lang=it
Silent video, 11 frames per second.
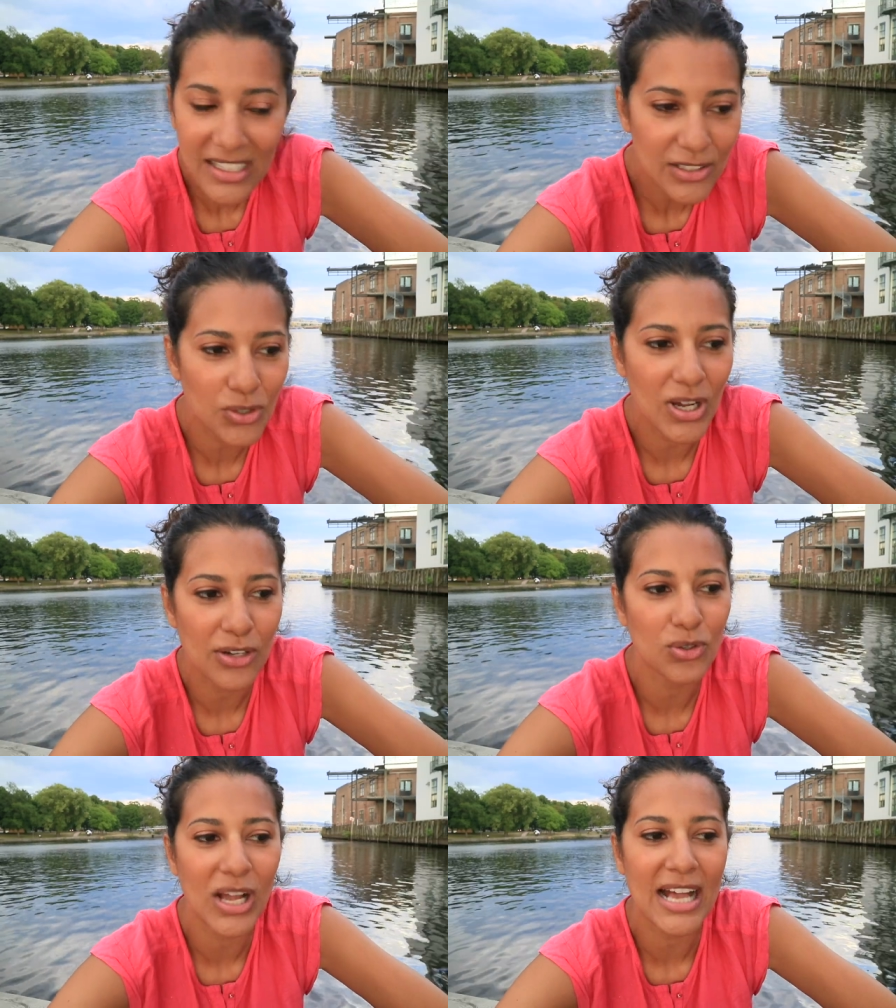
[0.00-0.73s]
Loro
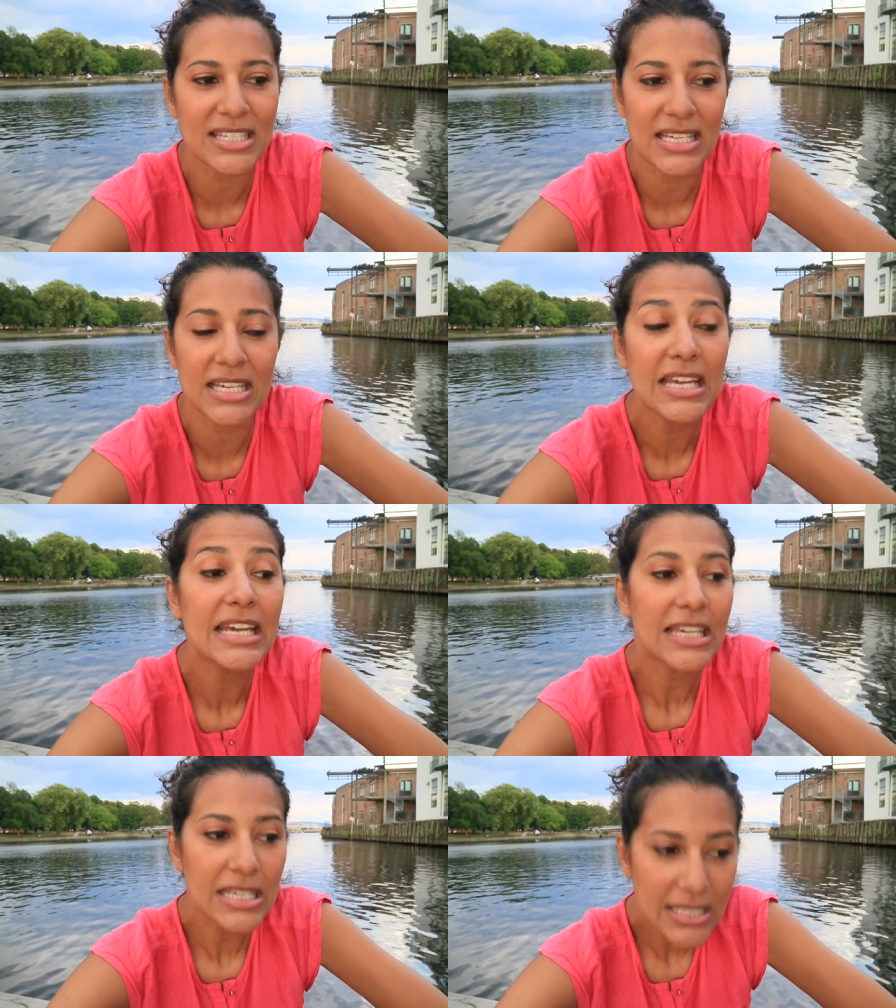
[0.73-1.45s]
hanno case
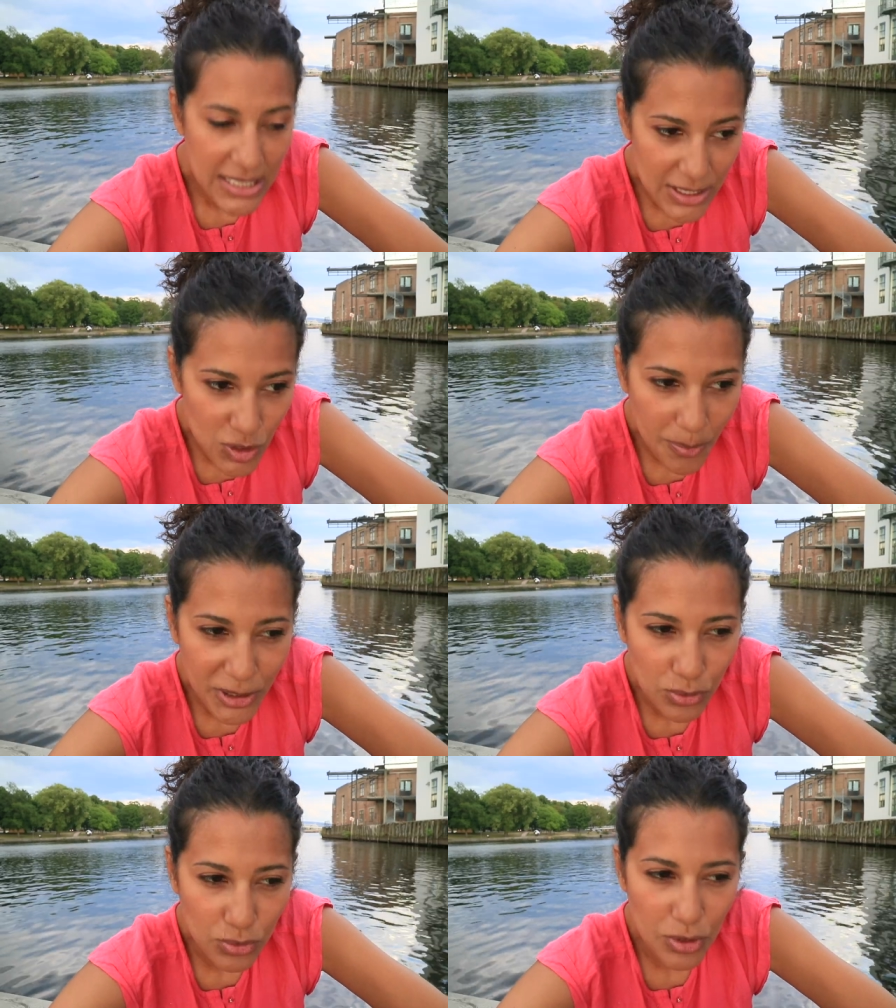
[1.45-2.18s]

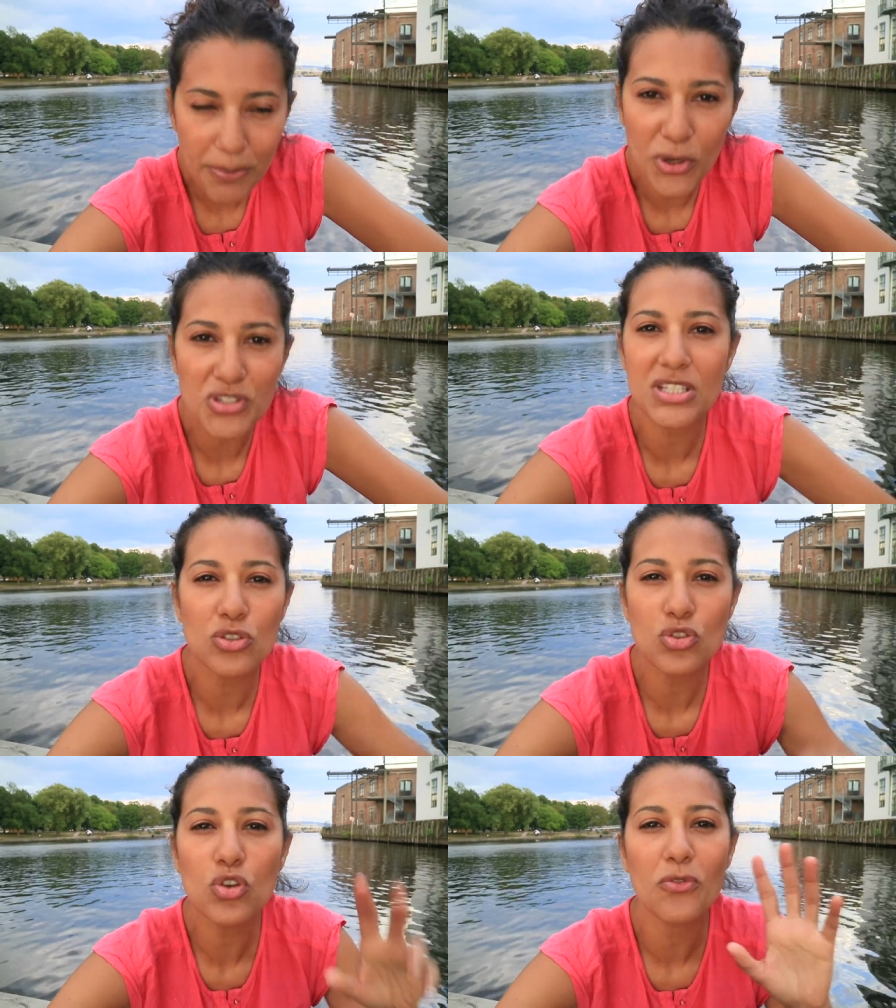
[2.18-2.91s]
soprattutto in
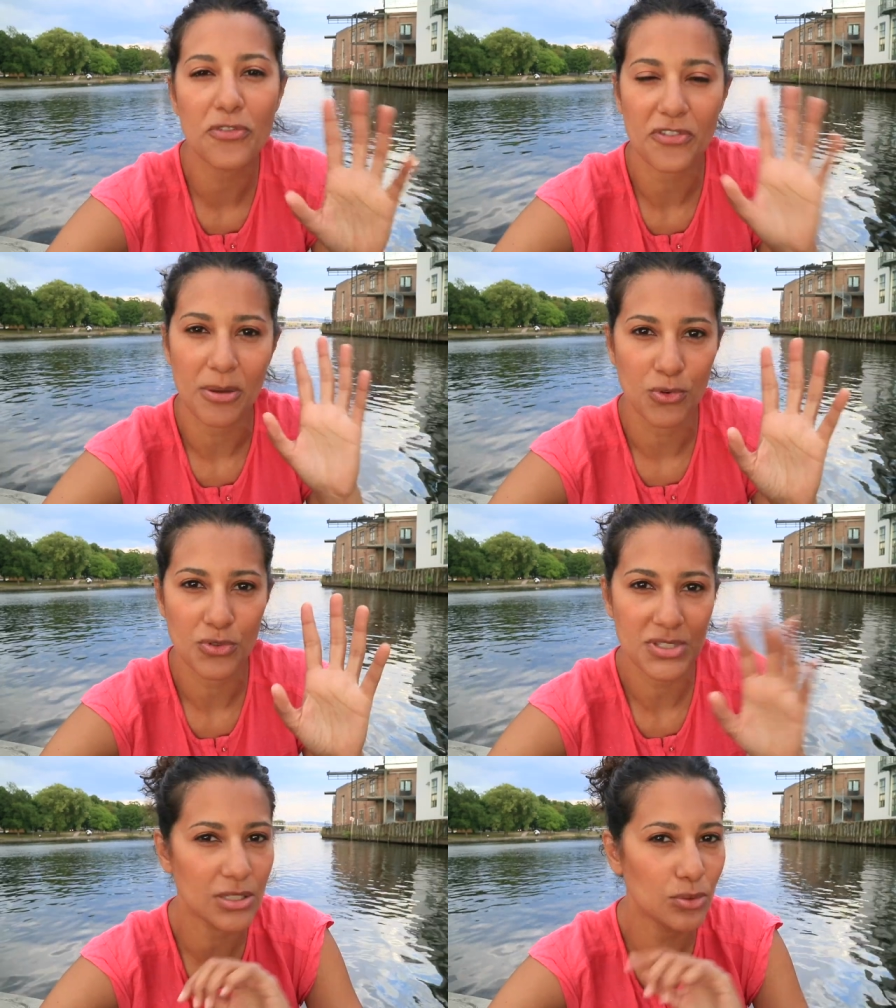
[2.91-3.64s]
posti non
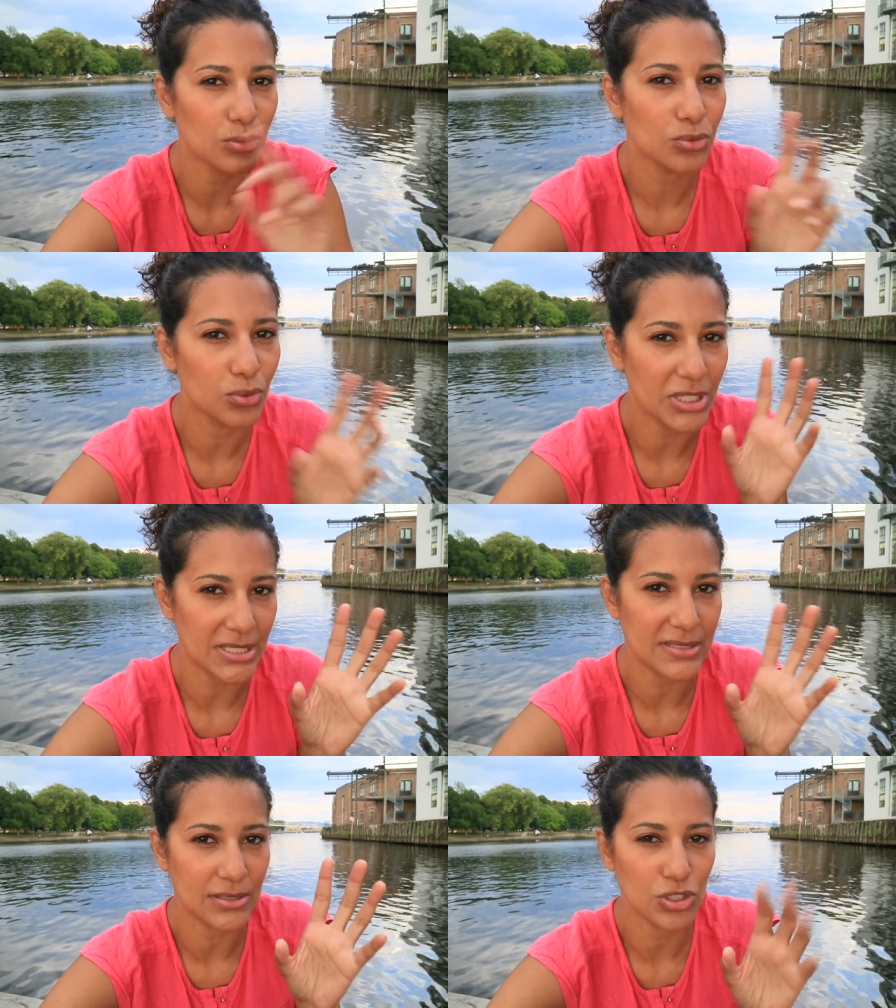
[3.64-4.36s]
famosi e non
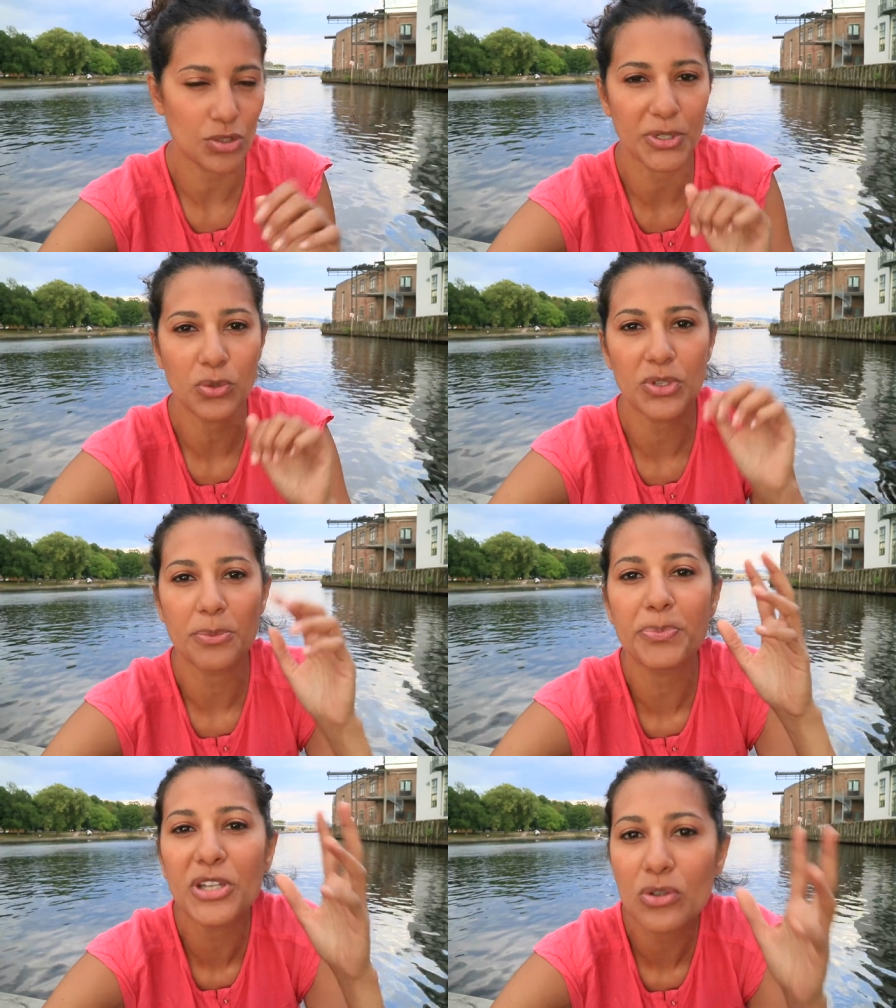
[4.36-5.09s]
turistici, per cui
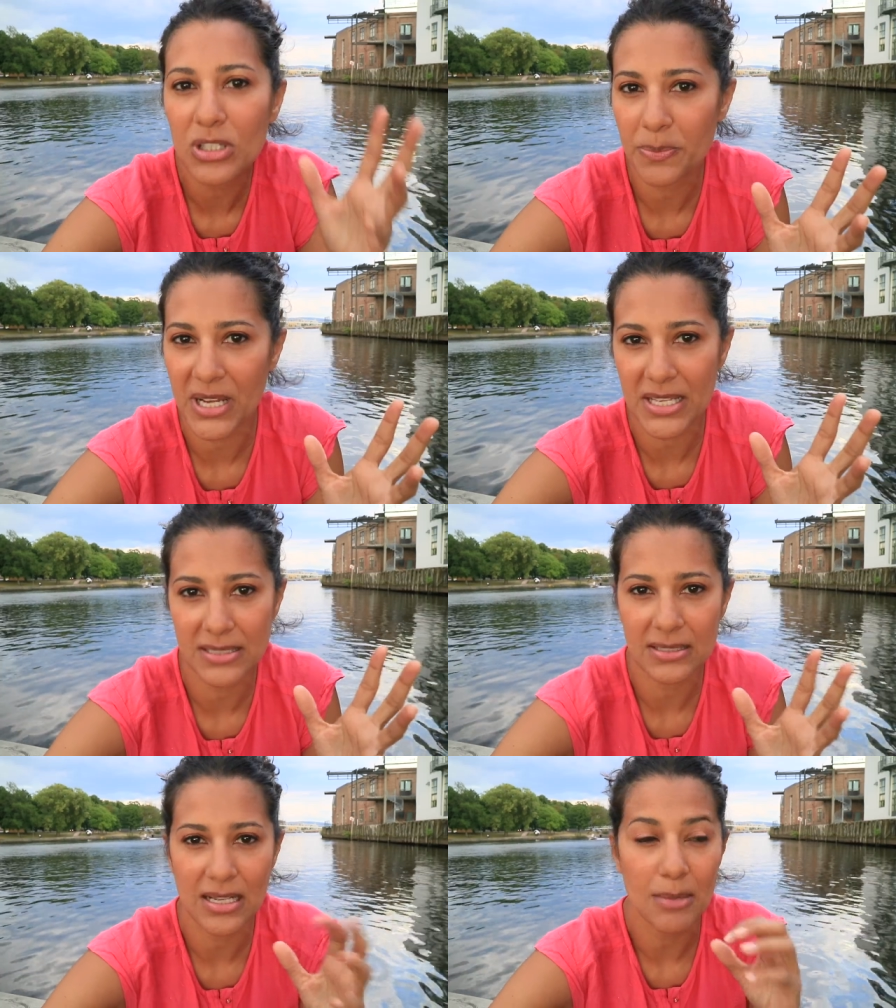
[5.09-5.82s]
in piccoli
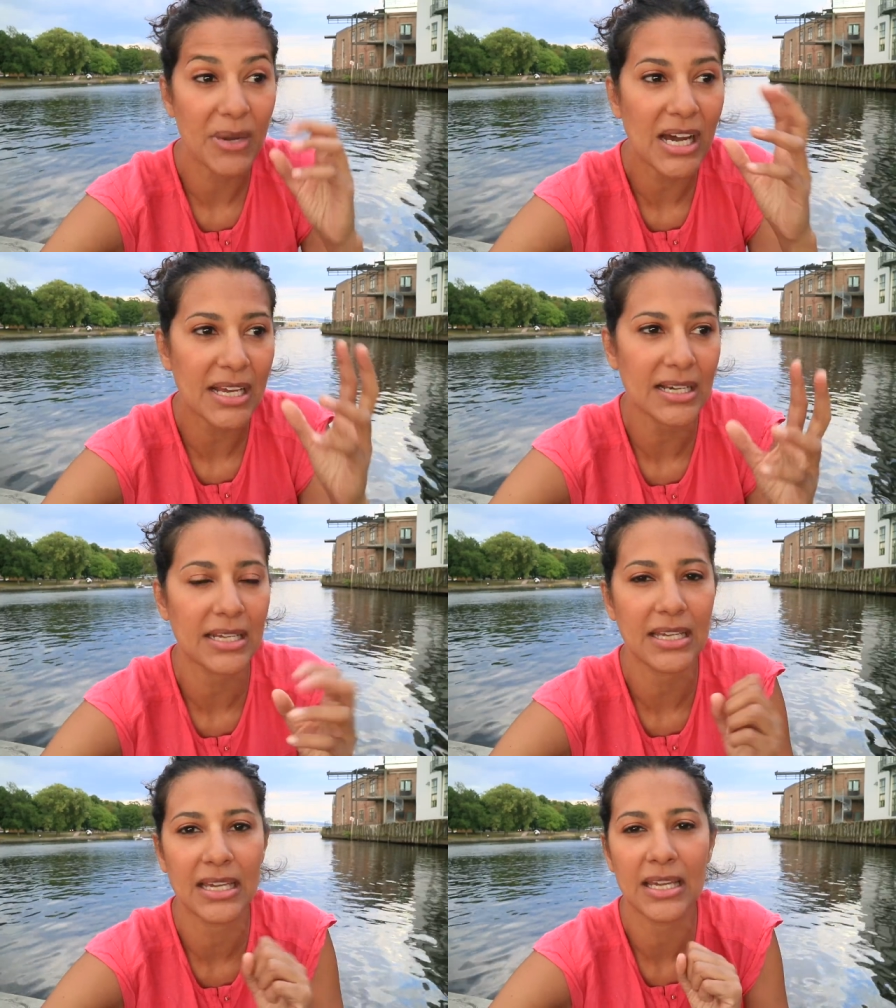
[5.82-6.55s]
paesi delle
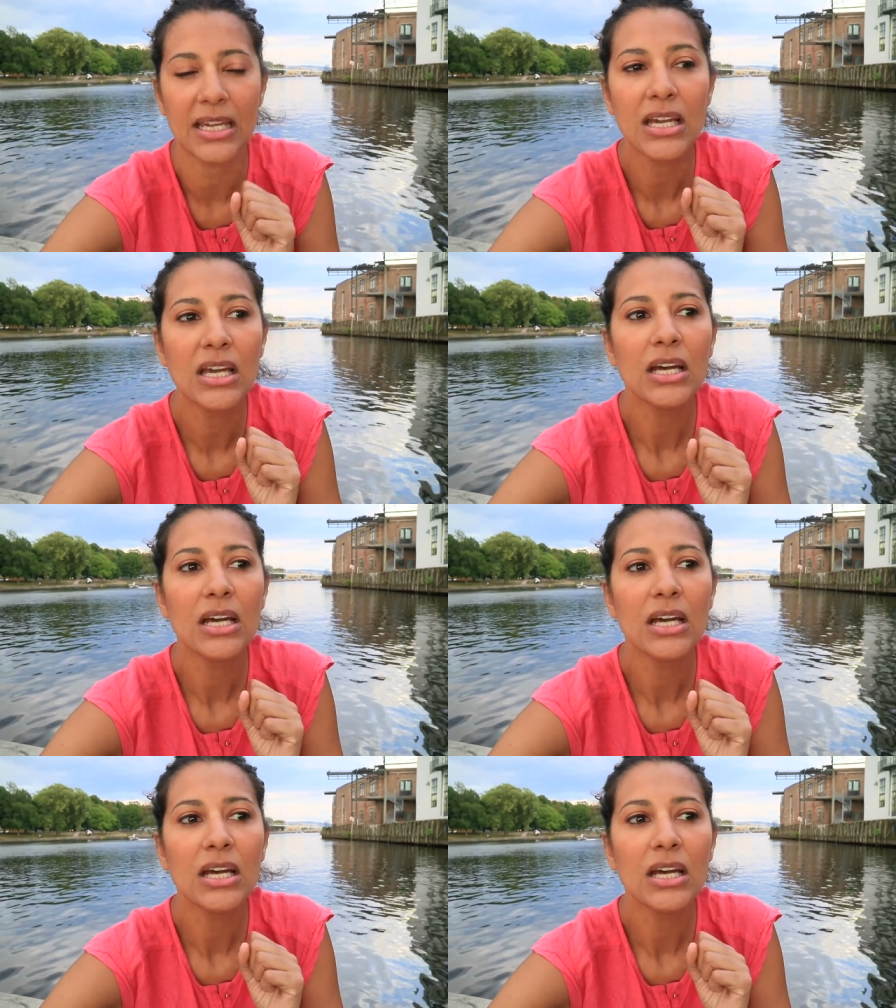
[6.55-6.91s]
Marche, eh,